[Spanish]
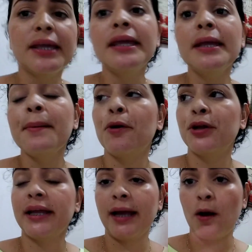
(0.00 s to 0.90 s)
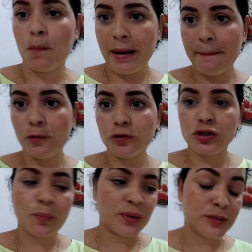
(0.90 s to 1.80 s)
y ahorita que comamos
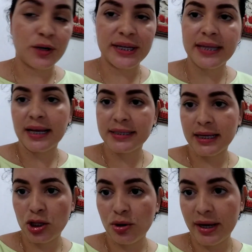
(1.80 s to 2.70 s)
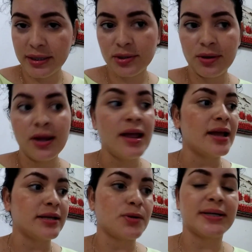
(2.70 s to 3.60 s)
pues voy a estar haciendo eso.
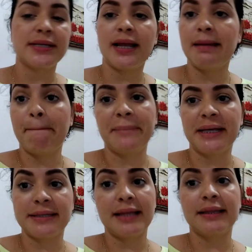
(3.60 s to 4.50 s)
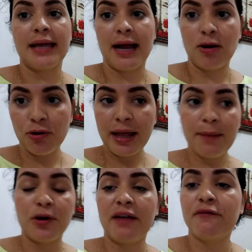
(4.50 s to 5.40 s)
Eso va a ser la limpieza de ahora,
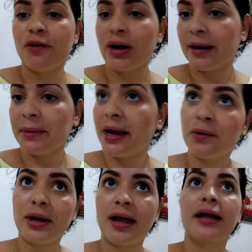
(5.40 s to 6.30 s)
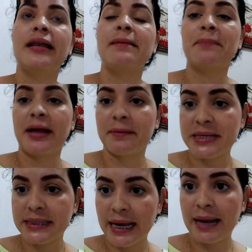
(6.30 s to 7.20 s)
voy a enfocarme ahora en limpiar mi
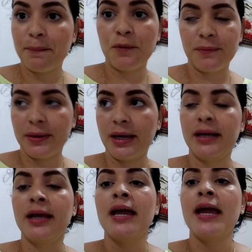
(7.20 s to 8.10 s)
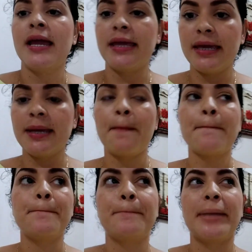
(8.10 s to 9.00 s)
sala muy bien y
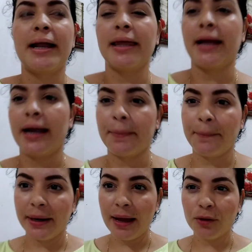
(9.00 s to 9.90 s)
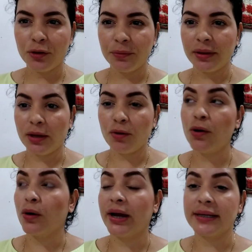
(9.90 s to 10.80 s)
para dejar para otro video
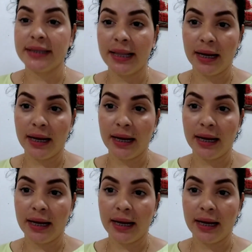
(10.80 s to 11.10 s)
lo que es